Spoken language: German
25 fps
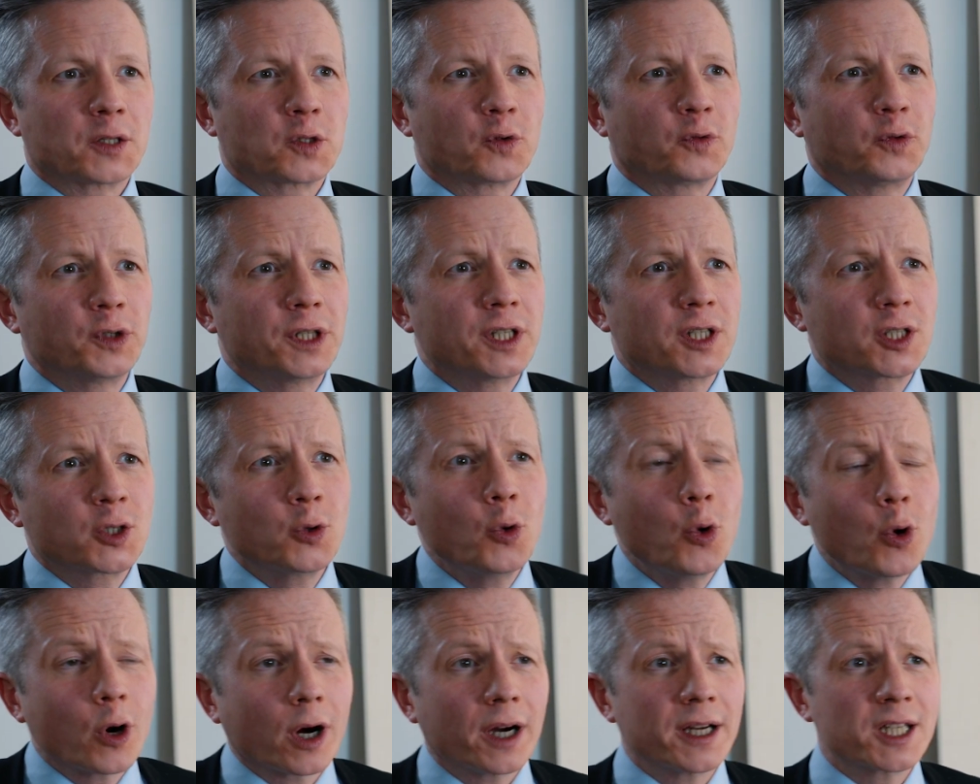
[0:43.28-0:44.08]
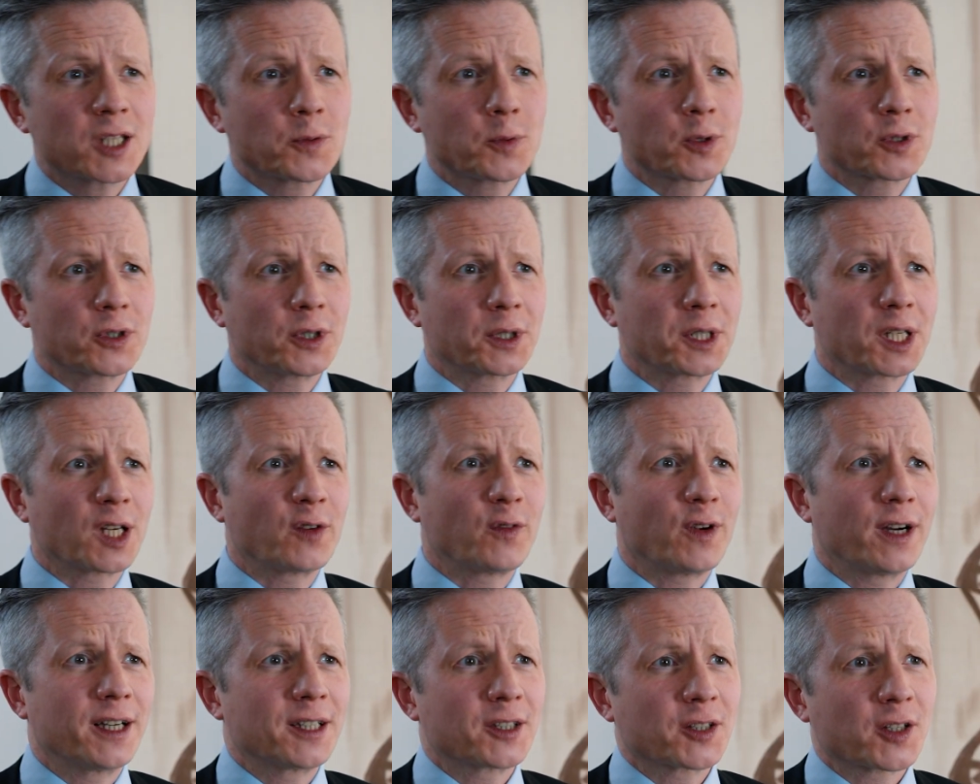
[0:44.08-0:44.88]
Also für die Zuhörer
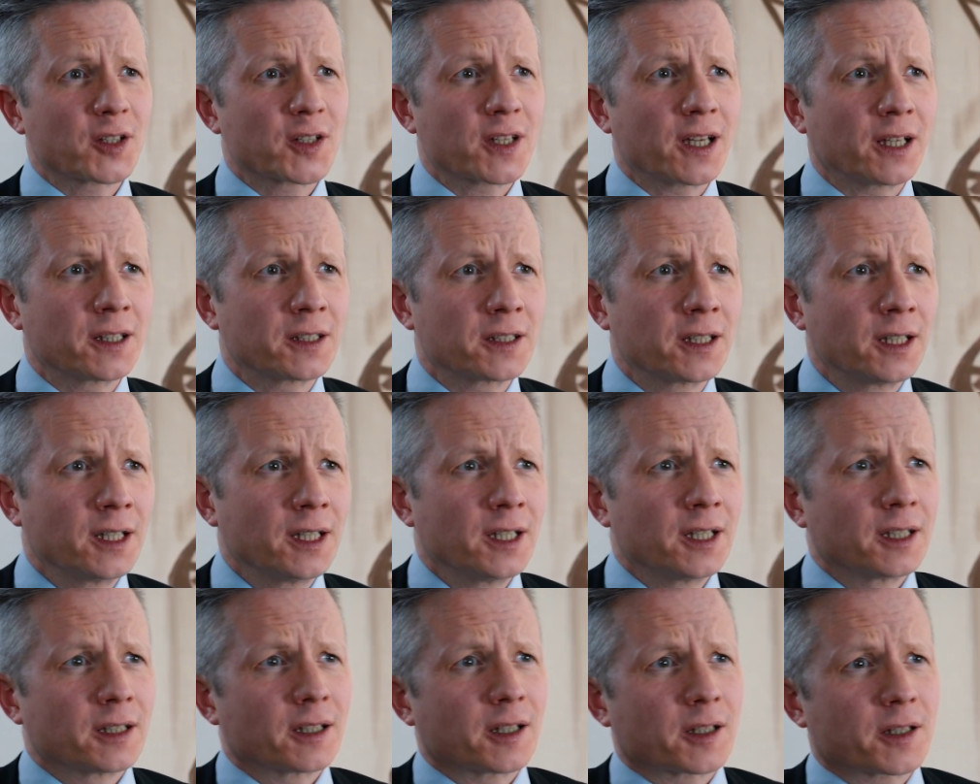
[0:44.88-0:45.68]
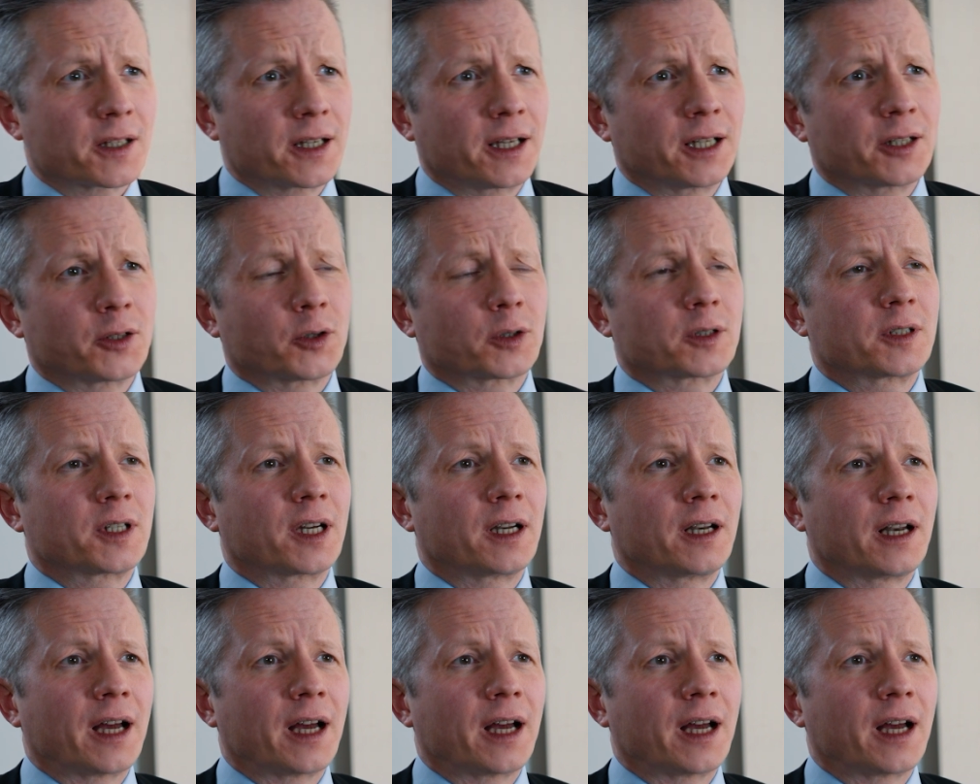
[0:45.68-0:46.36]
insbesondere war interessant, dass der Herr Dr.